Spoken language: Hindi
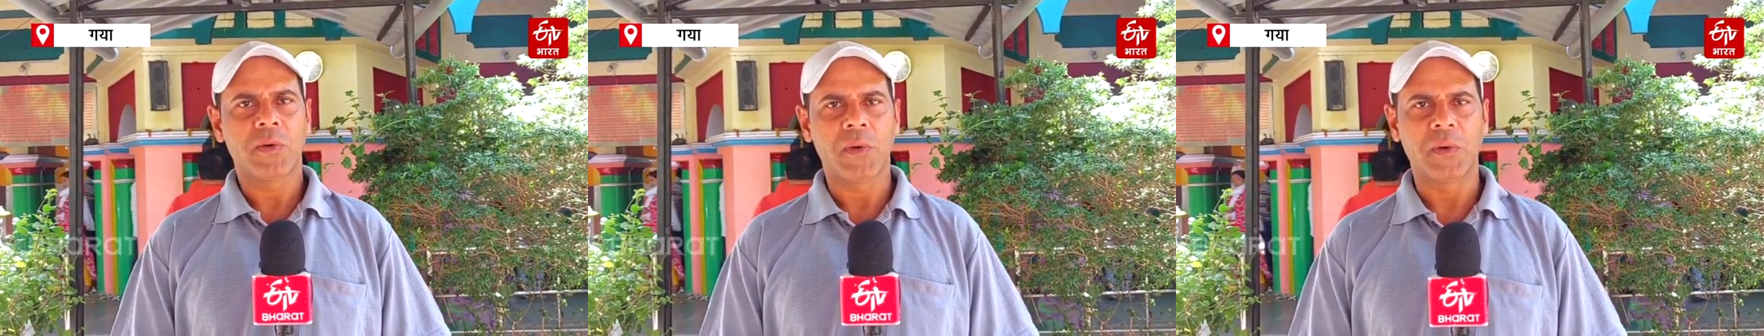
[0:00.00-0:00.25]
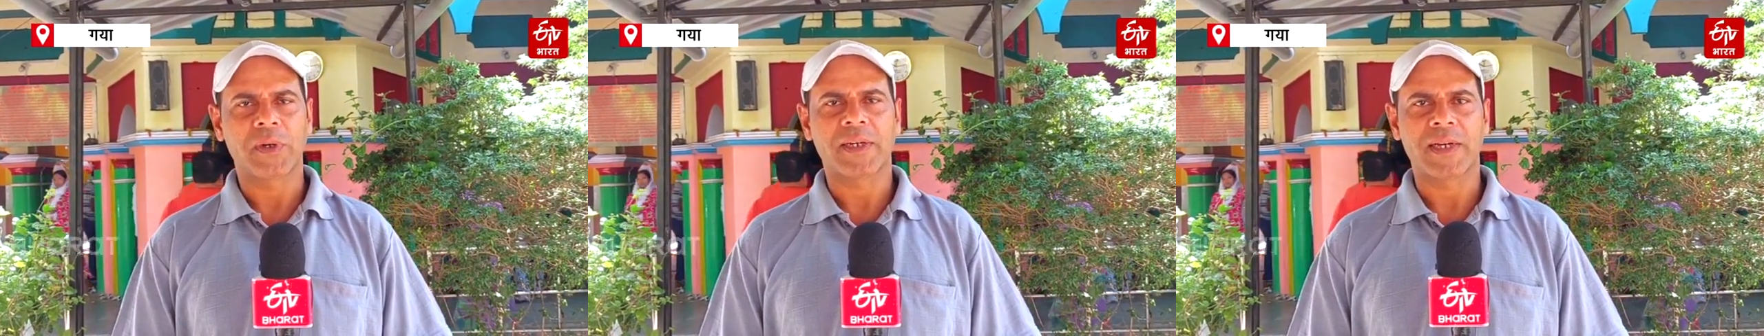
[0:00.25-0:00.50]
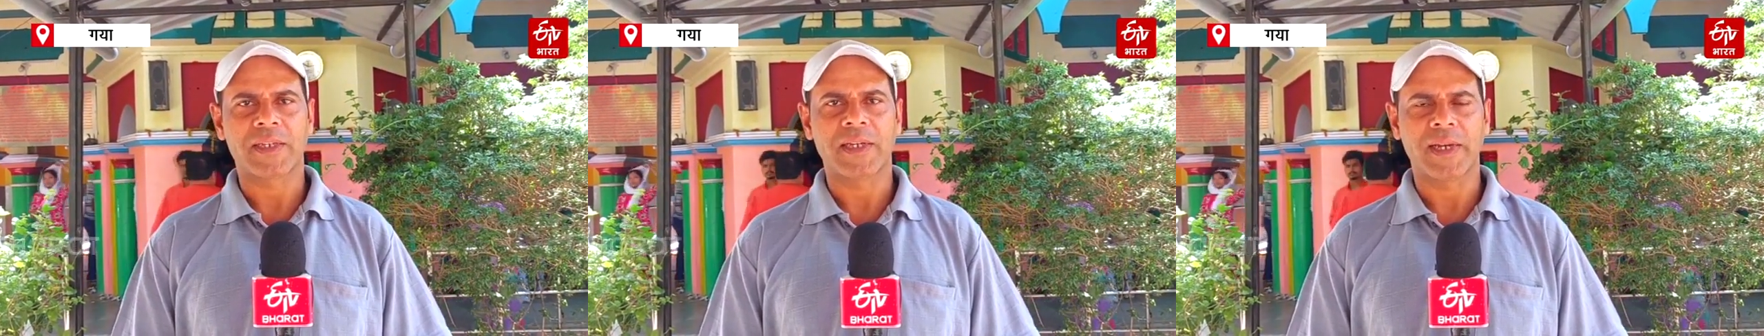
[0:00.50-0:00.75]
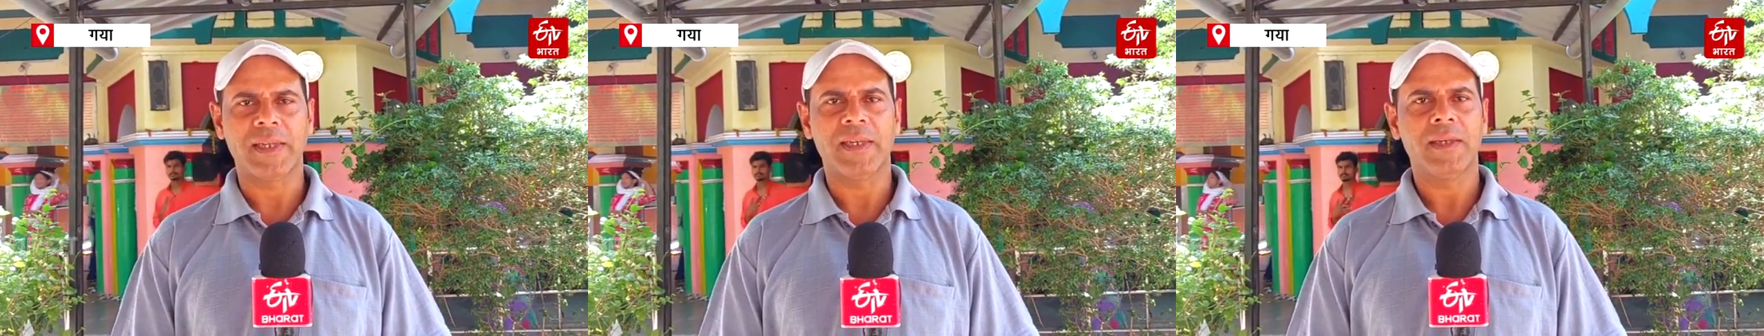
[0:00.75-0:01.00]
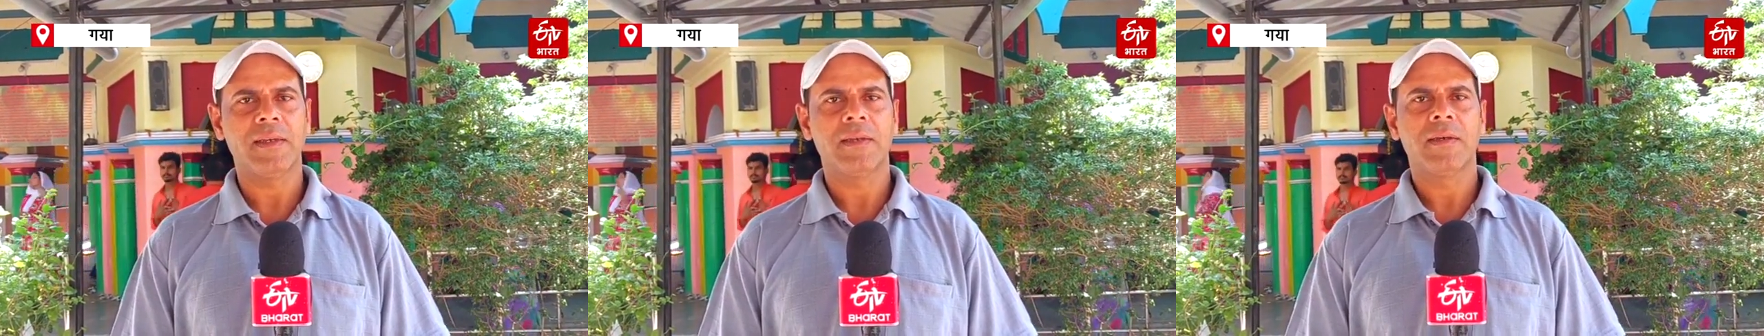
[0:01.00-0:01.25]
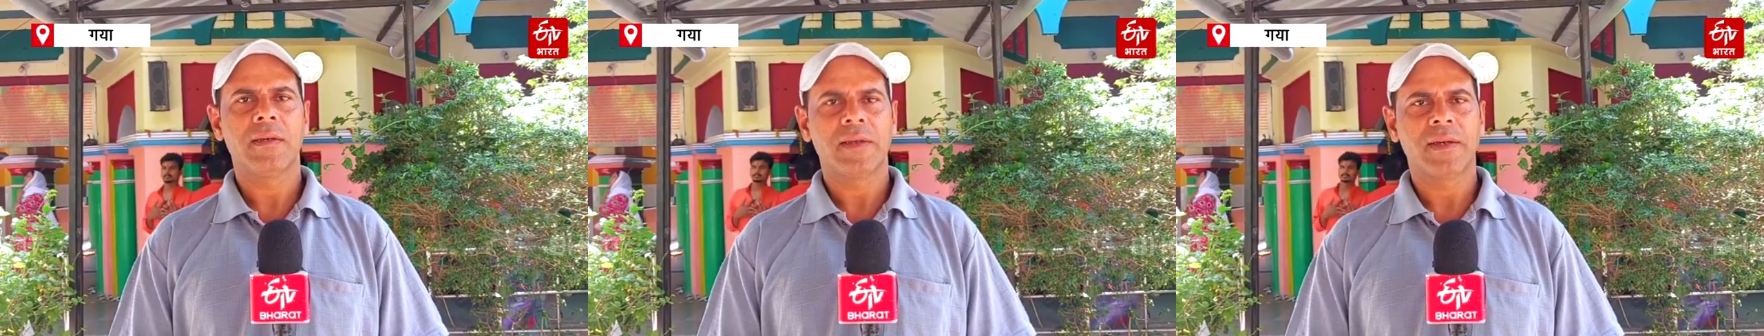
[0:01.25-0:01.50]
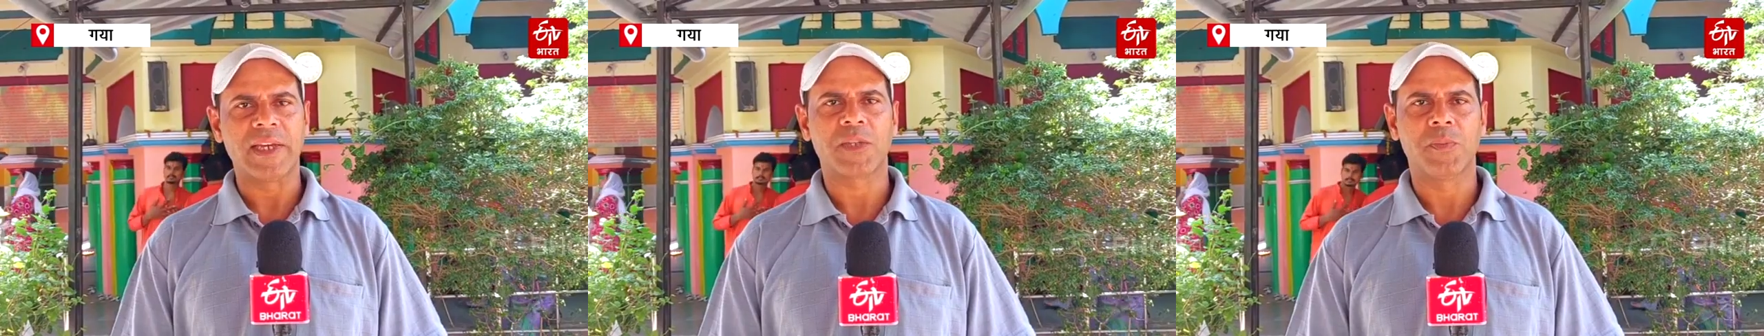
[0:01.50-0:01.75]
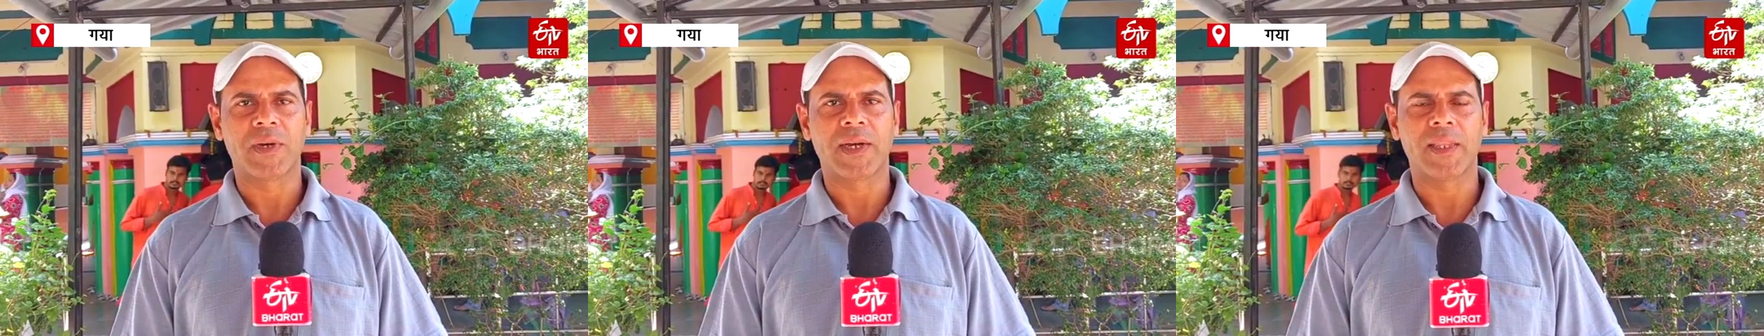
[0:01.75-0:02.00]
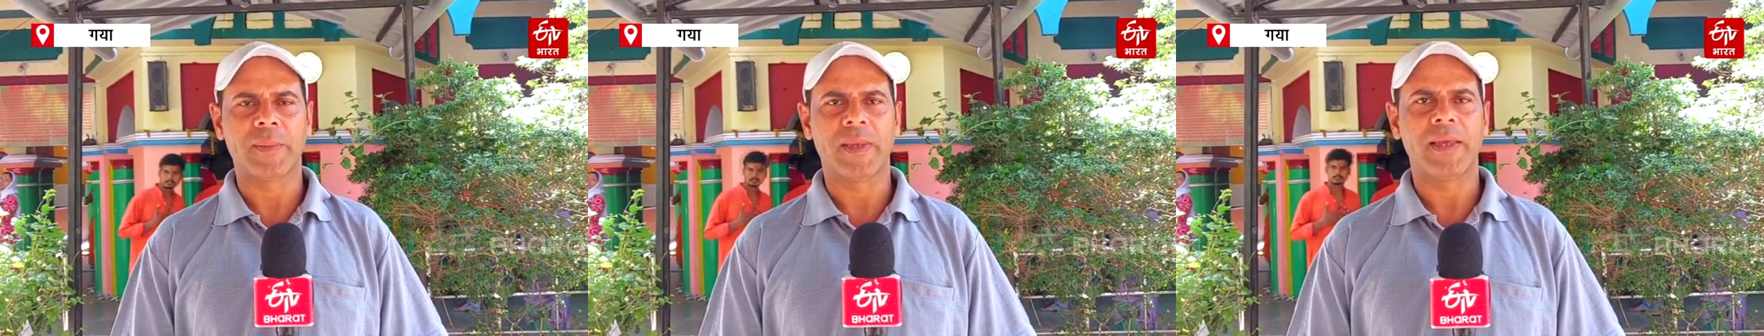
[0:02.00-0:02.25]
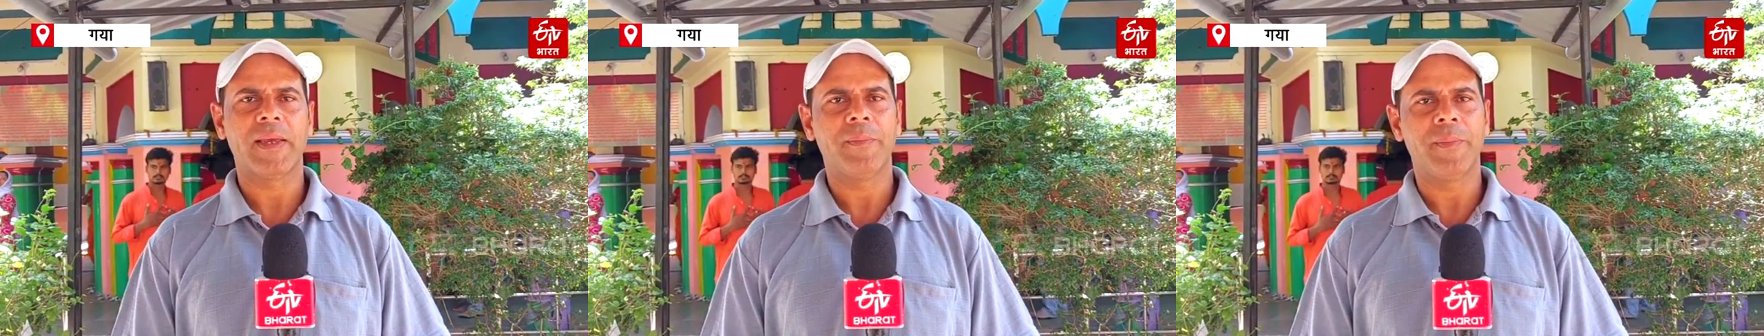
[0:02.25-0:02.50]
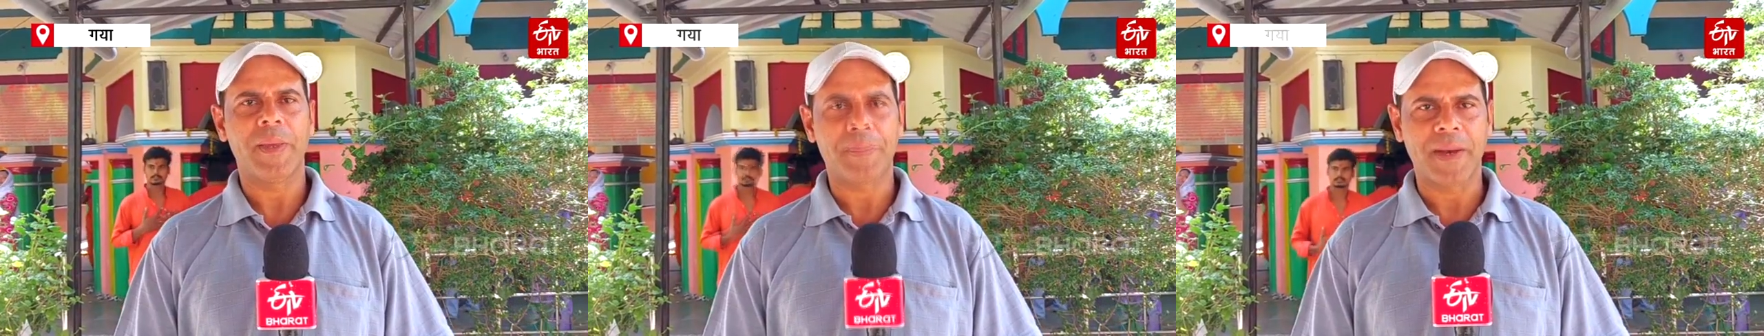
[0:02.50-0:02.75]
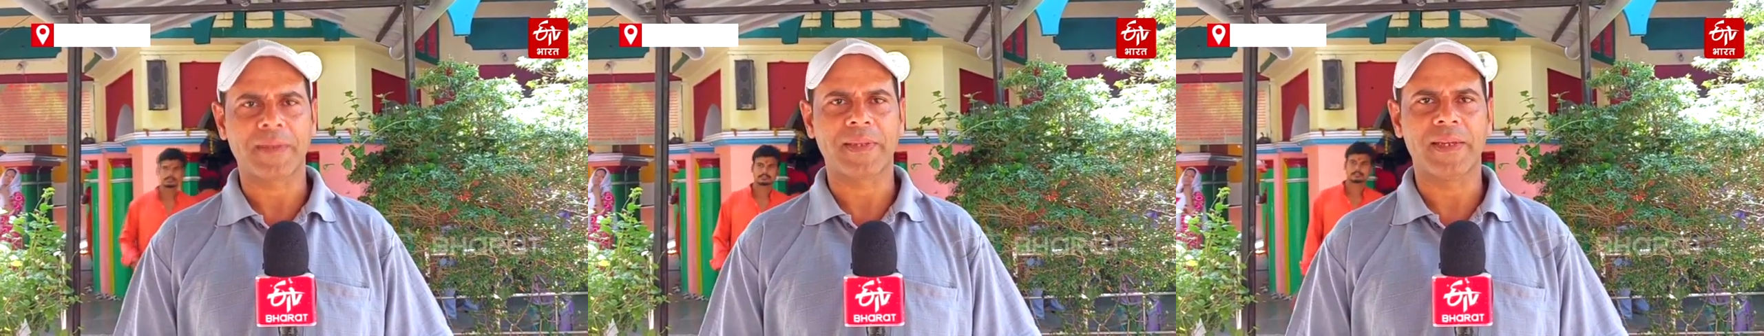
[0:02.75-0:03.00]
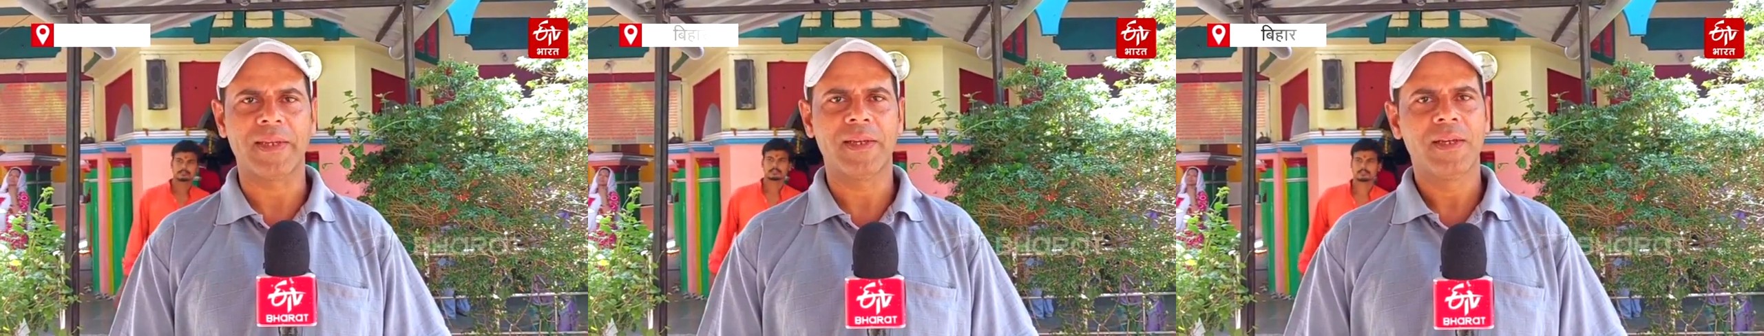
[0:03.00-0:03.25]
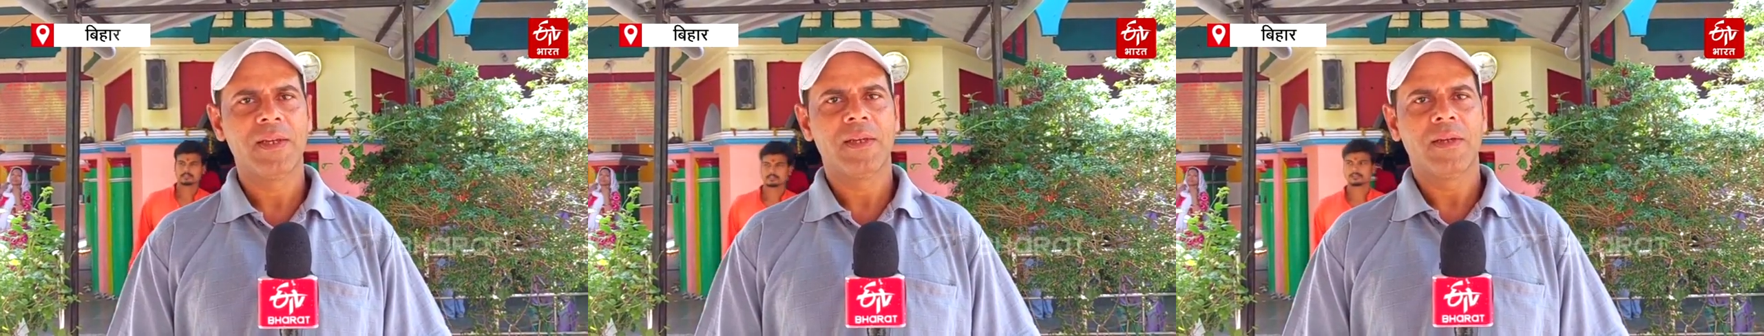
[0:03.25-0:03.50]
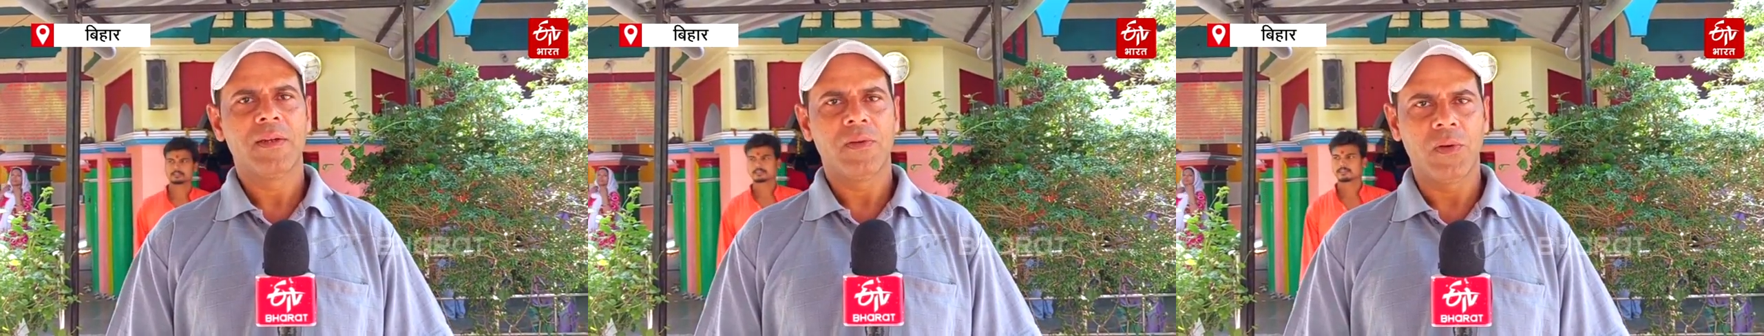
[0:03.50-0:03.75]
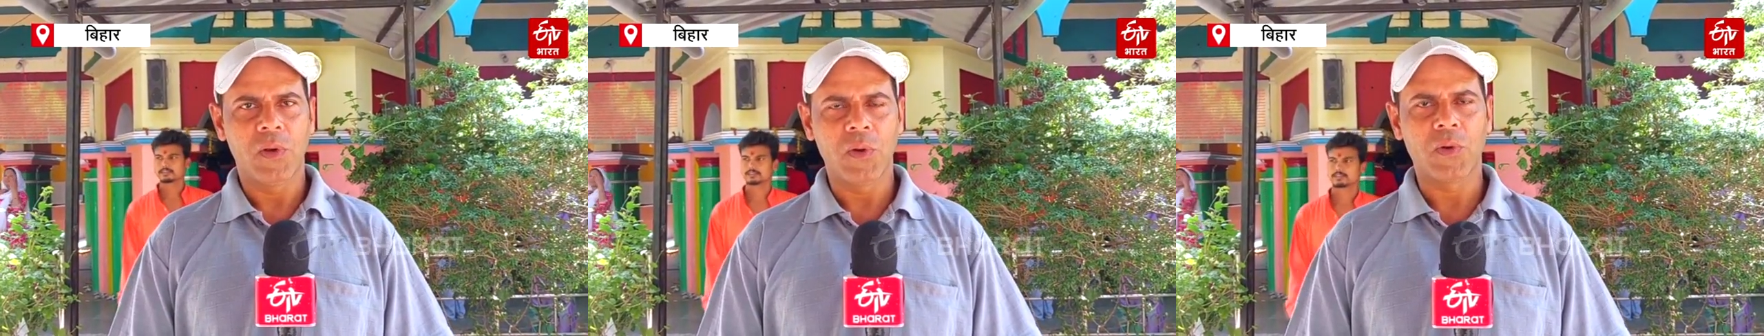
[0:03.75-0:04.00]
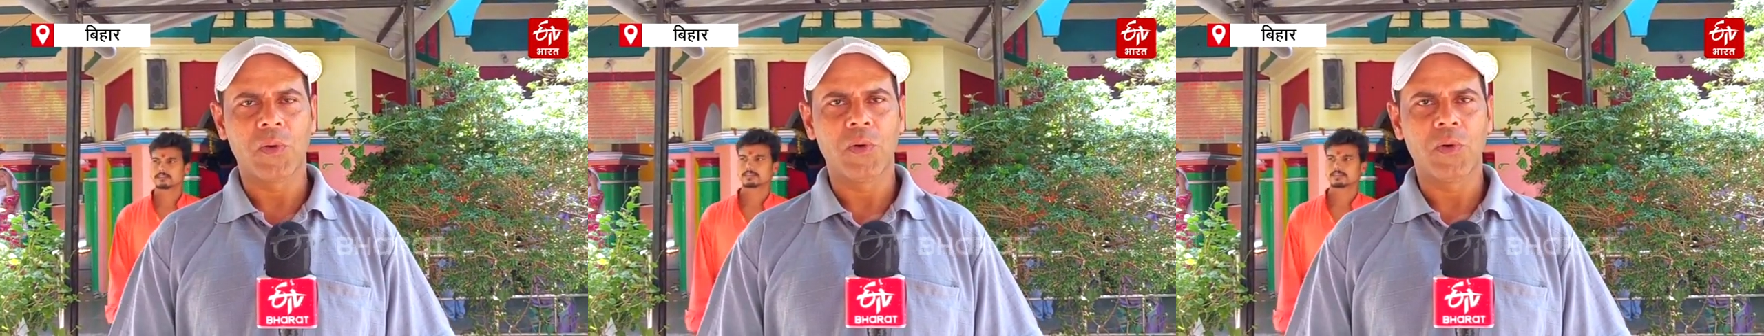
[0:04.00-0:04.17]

कोर्ट कचहरी केस मुकदमे में फंसे लोगों